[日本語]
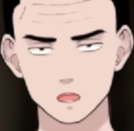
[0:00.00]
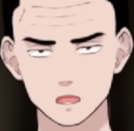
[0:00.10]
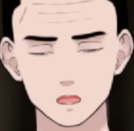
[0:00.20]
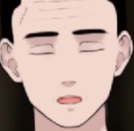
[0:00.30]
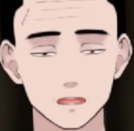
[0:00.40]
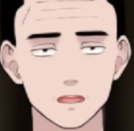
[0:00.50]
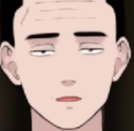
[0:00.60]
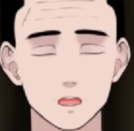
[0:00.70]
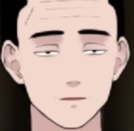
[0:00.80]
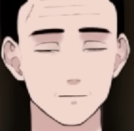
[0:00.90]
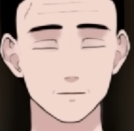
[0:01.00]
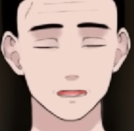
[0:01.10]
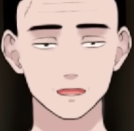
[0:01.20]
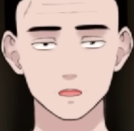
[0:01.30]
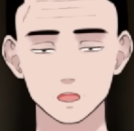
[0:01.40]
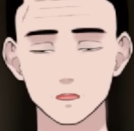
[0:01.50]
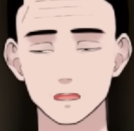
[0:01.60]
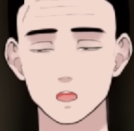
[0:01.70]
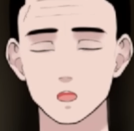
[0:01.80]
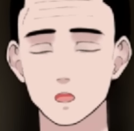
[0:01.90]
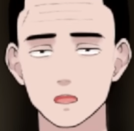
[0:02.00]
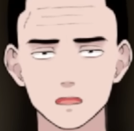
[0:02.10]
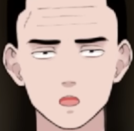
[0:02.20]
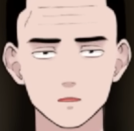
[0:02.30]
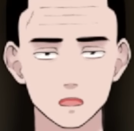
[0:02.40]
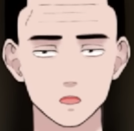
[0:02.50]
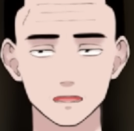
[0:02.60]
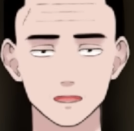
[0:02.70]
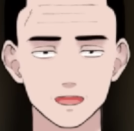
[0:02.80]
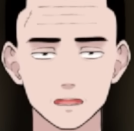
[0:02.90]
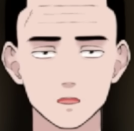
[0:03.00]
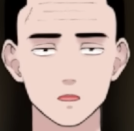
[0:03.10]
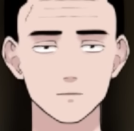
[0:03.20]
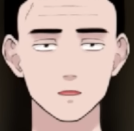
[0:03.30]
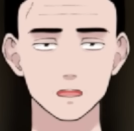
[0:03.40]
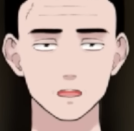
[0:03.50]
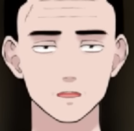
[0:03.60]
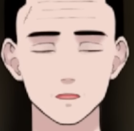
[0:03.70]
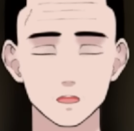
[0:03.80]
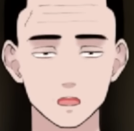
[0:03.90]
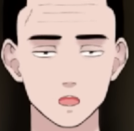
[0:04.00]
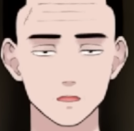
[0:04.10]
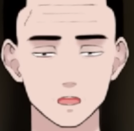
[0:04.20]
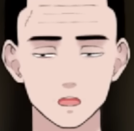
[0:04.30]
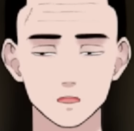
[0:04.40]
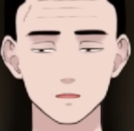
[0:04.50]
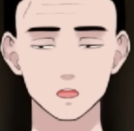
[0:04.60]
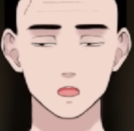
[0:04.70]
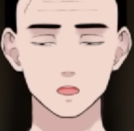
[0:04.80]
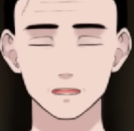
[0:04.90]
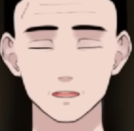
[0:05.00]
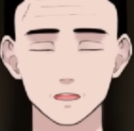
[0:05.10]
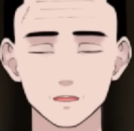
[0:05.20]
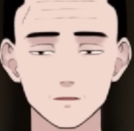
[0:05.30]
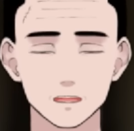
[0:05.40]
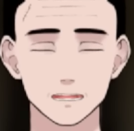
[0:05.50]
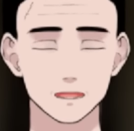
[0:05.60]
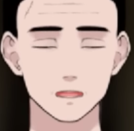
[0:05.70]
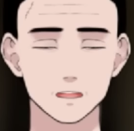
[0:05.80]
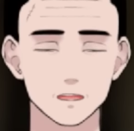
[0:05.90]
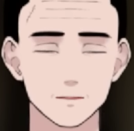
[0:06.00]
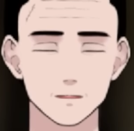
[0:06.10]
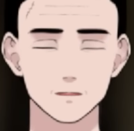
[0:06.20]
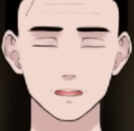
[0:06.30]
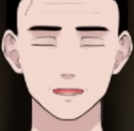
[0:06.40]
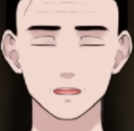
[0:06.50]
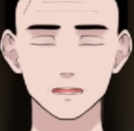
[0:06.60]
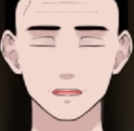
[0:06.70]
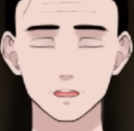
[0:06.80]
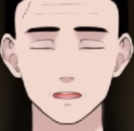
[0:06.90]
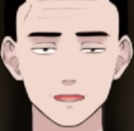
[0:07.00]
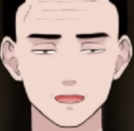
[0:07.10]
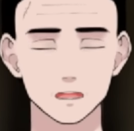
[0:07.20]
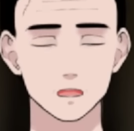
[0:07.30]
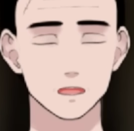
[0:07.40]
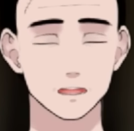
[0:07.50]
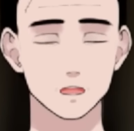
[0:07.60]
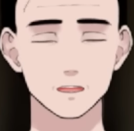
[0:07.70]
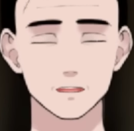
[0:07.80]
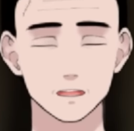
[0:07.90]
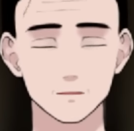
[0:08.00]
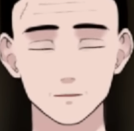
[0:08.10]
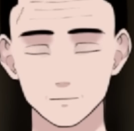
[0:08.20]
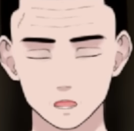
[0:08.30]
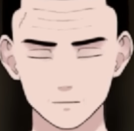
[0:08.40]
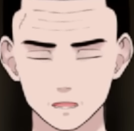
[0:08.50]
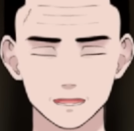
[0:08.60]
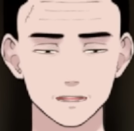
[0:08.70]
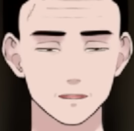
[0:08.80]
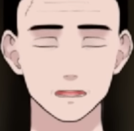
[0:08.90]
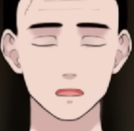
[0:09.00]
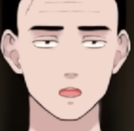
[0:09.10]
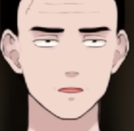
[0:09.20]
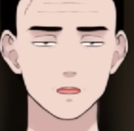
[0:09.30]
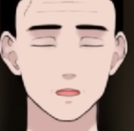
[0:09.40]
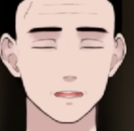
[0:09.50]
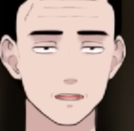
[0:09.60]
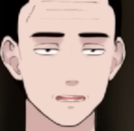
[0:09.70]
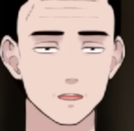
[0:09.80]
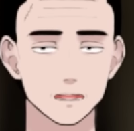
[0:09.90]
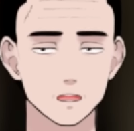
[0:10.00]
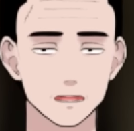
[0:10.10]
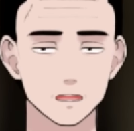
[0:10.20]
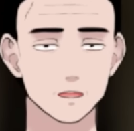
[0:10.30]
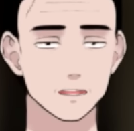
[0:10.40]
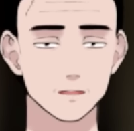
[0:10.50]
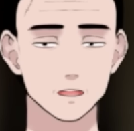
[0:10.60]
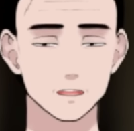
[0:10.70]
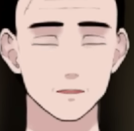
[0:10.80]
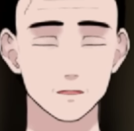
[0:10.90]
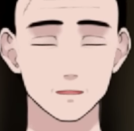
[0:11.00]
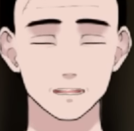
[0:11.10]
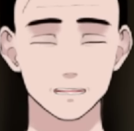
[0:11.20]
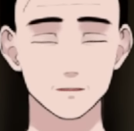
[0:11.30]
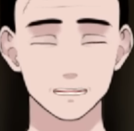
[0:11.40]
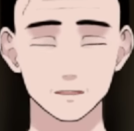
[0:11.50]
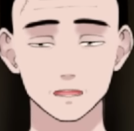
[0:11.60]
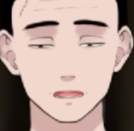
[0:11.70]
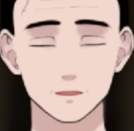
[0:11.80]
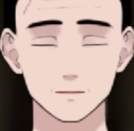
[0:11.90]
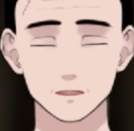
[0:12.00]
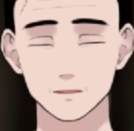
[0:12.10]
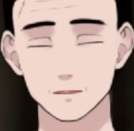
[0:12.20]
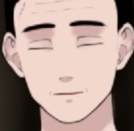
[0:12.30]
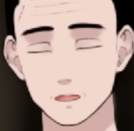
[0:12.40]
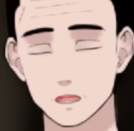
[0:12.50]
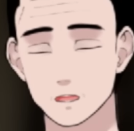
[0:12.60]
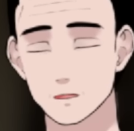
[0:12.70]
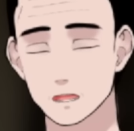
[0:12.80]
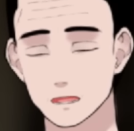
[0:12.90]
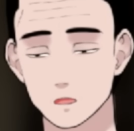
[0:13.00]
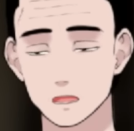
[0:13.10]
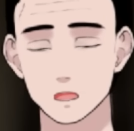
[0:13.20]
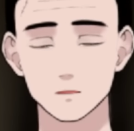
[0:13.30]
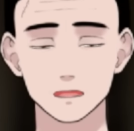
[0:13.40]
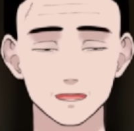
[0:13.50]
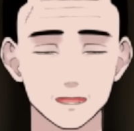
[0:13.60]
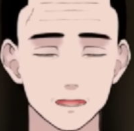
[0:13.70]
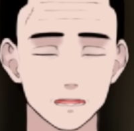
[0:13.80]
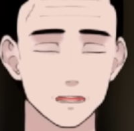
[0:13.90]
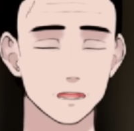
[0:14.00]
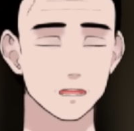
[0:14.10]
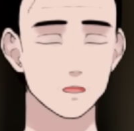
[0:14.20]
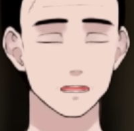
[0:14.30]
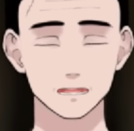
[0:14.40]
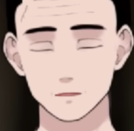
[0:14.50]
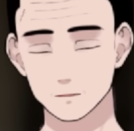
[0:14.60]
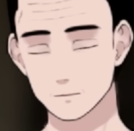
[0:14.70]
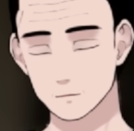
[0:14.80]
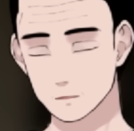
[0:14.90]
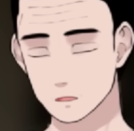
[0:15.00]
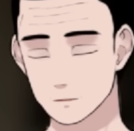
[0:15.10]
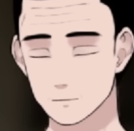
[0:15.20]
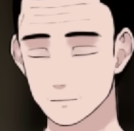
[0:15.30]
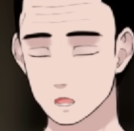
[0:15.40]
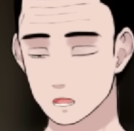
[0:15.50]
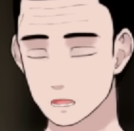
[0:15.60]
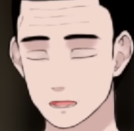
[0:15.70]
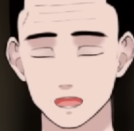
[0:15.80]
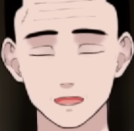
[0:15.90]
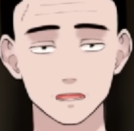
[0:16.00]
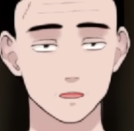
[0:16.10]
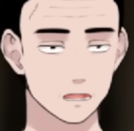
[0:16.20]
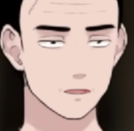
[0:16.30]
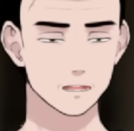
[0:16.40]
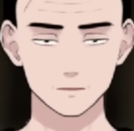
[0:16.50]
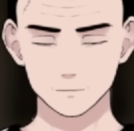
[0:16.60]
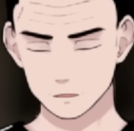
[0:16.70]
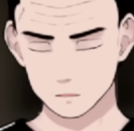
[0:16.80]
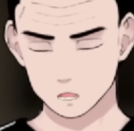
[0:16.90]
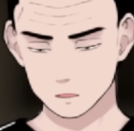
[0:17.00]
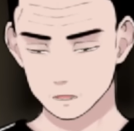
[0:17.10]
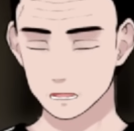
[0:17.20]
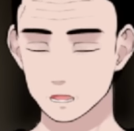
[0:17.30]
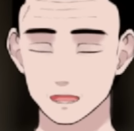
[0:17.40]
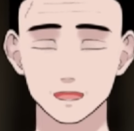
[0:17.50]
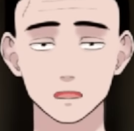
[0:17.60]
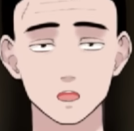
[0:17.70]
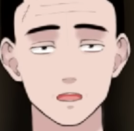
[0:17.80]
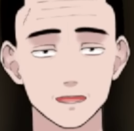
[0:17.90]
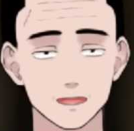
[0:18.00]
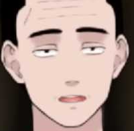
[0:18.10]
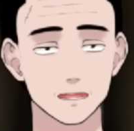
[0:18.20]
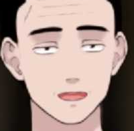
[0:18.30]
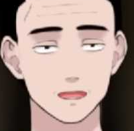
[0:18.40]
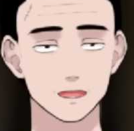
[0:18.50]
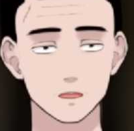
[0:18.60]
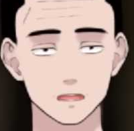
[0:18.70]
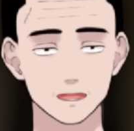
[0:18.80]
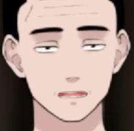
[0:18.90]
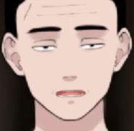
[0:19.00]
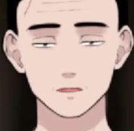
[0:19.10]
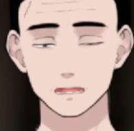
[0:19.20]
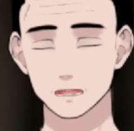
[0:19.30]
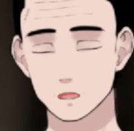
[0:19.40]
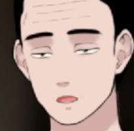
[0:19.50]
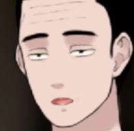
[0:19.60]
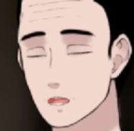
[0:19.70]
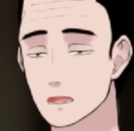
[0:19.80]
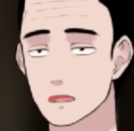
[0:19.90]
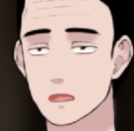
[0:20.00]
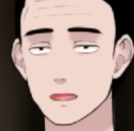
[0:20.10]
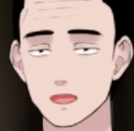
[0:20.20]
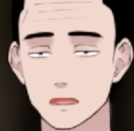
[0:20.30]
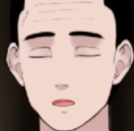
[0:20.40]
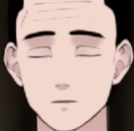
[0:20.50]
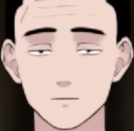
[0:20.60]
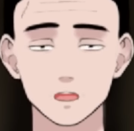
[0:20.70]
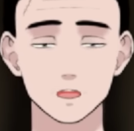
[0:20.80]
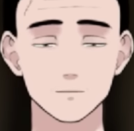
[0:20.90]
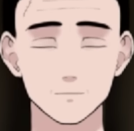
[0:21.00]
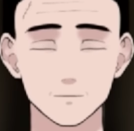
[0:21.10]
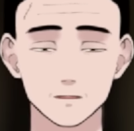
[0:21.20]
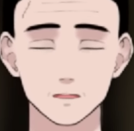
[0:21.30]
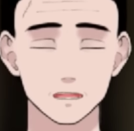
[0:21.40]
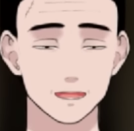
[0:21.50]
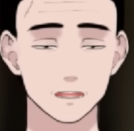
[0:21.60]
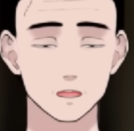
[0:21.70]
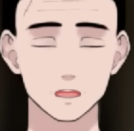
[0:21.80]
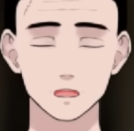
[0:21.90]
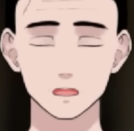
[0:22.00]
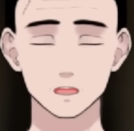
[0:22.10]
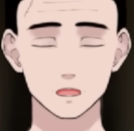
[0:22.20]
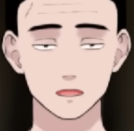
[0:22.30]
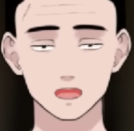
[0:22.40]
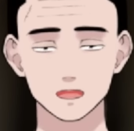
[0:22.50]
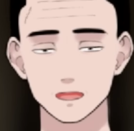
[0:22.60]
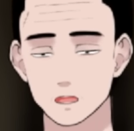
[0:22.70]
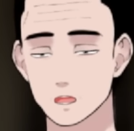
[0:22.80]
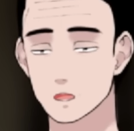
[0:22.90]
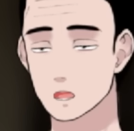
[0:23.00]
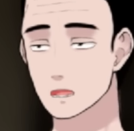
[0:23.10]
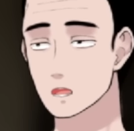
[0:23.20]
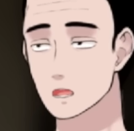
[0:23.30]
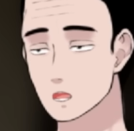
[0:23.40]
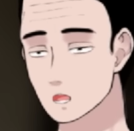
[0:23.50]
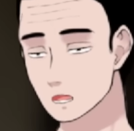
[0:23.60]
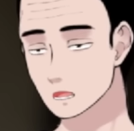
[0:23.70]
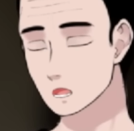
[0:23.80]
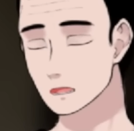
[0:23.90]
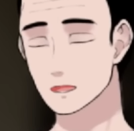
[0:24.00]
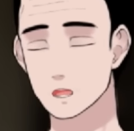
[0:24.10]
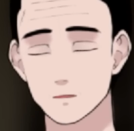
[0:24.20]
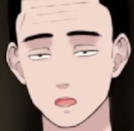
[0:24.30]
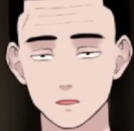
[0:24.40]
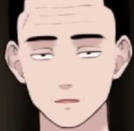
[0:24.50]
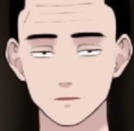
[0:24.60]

喋りっぱなしです。私はこうしてでも、話を聞いてる人も戻るの、私ができるのは、自分が喋った会話を記憶してるんですね。どういうことを喋って今に至るかっていうことなので、少し戻って、まあ、会話のこと、ね、話し方と会話の違いって分かりますかっていうことをテーマに言っているっていうことに話を戻すと賢いように思えるんです。